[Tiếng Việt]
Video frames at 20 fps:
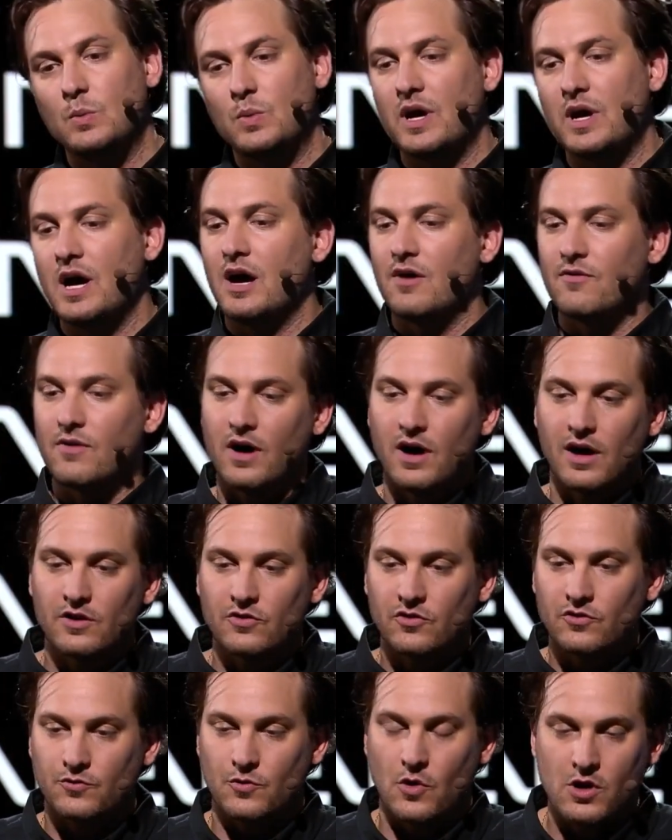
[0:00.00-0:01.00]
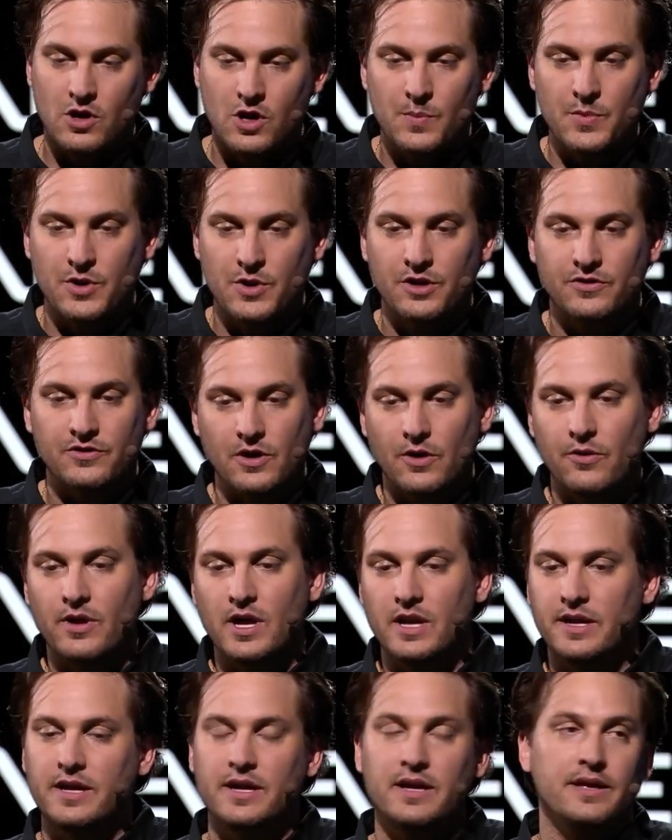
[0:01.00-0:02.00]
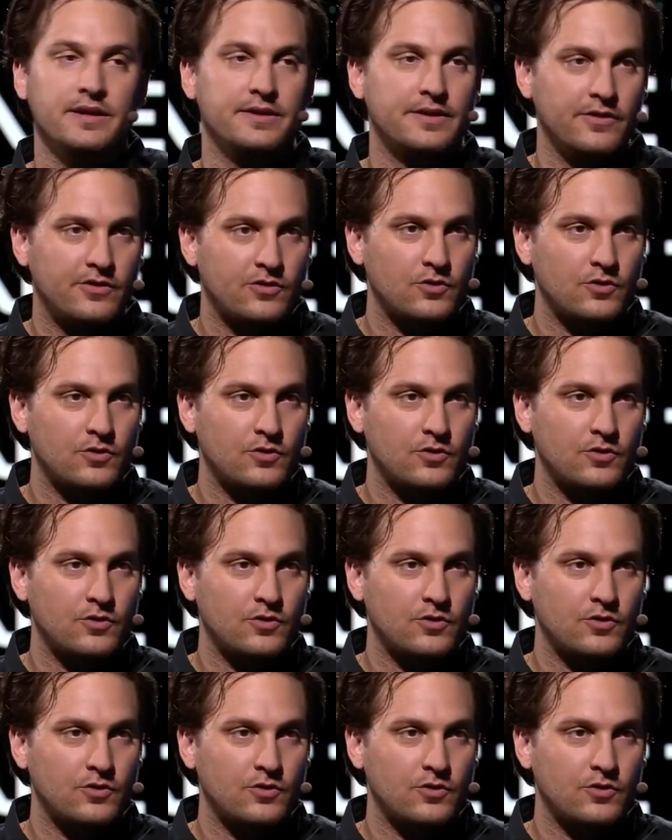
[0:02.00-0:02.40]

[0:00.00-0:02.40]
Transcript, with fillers: Chúng tôi có một cộng đồng mạnh mẽ tại Discord